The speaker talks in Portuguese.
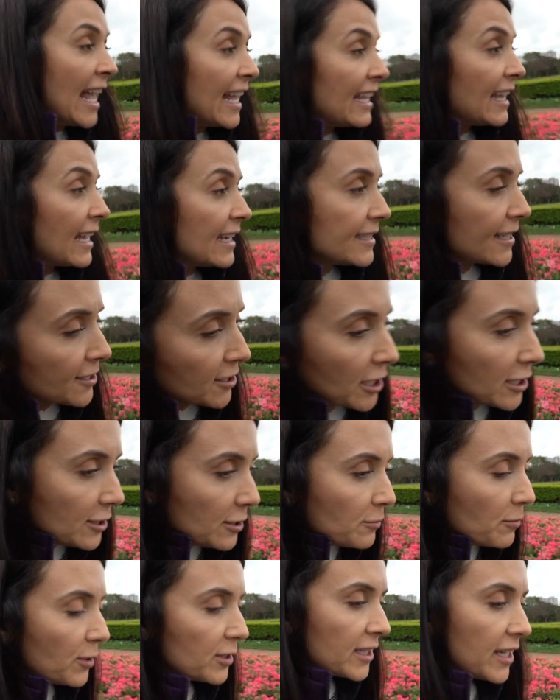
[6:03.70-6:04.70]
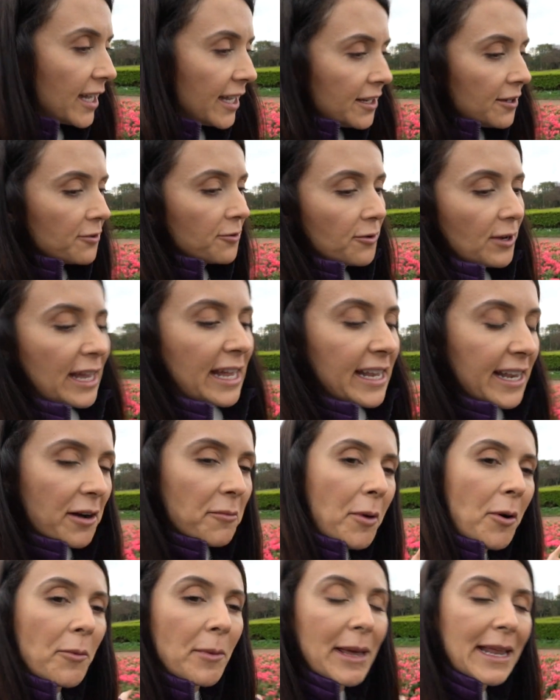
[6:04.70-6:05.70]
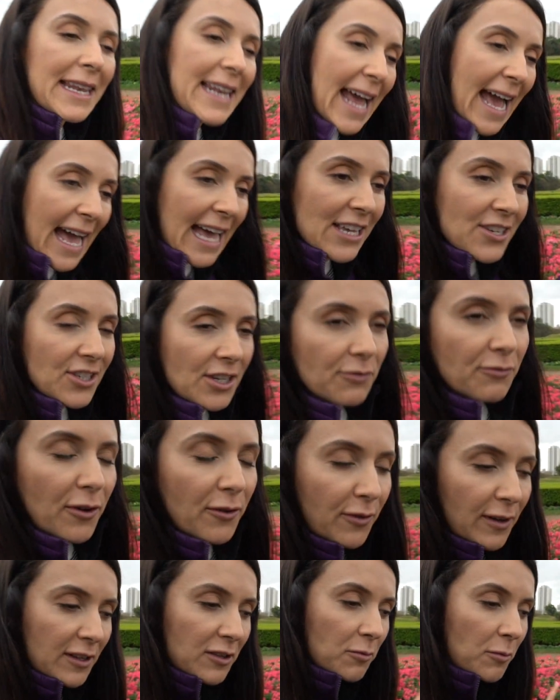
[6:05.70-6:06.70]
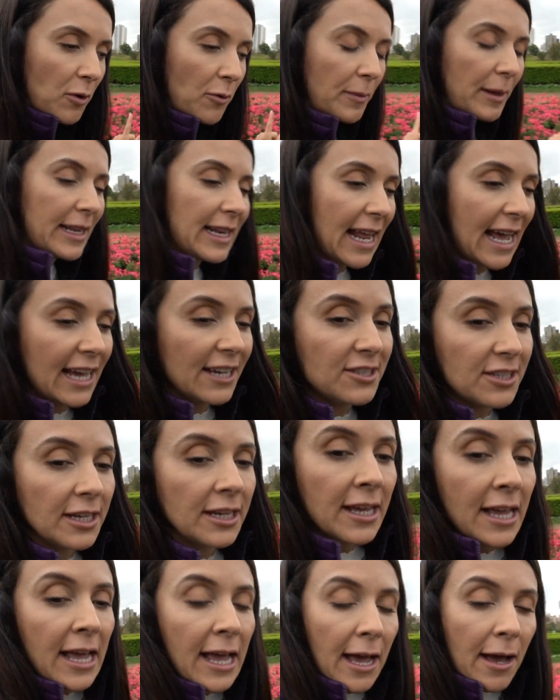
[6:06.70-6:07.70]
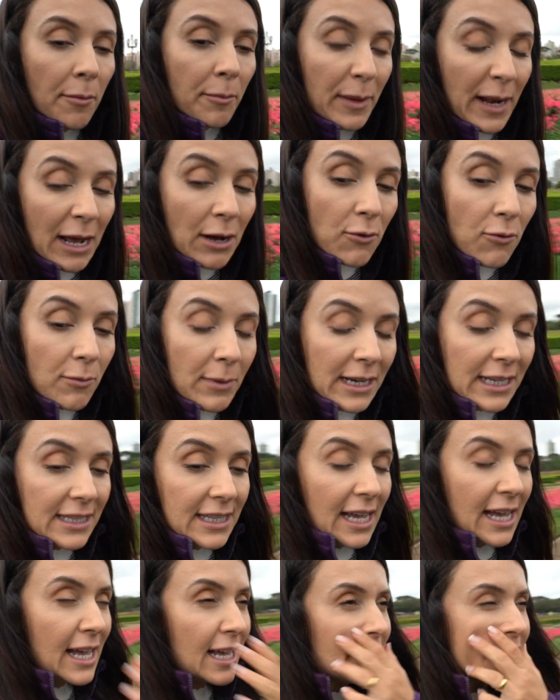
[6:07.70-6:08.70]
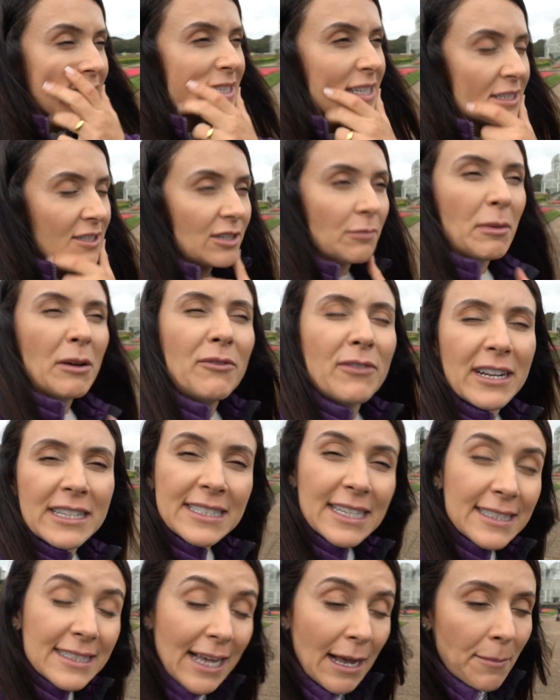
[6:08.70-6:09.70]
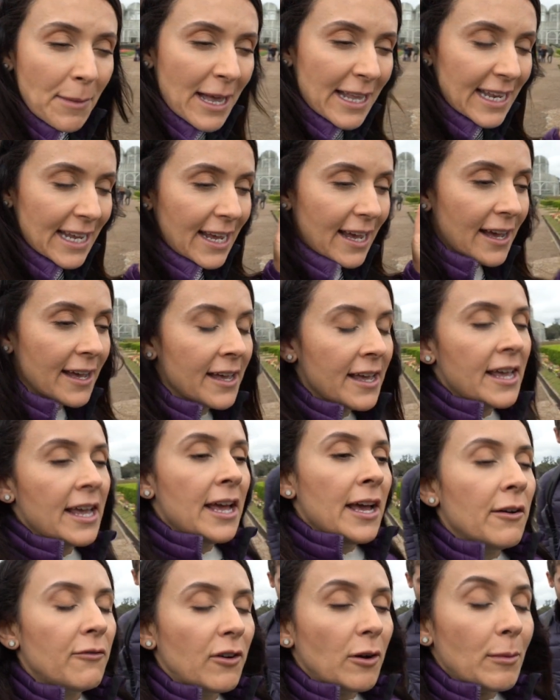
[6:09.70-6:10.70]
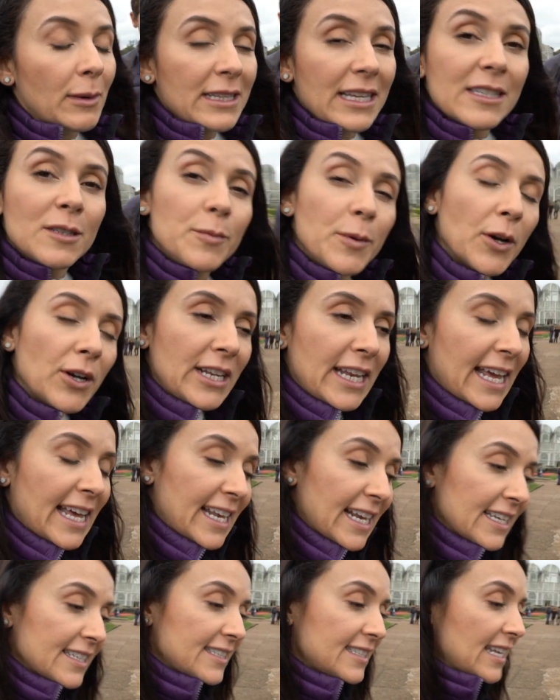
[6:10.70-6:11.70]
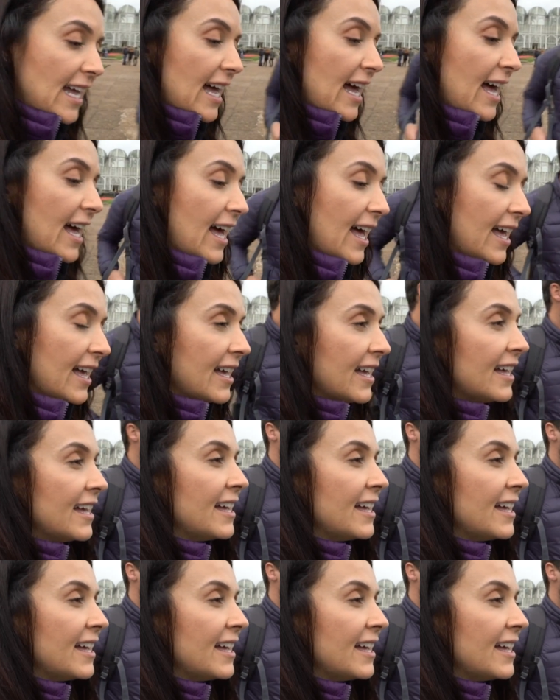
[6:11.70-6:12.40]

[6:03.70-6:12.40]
e esse Jardim Botânico, ele é uma homenagem, foi feita uma homenagem para uma das, chama Francisca Maria, foi uma das pioneiras da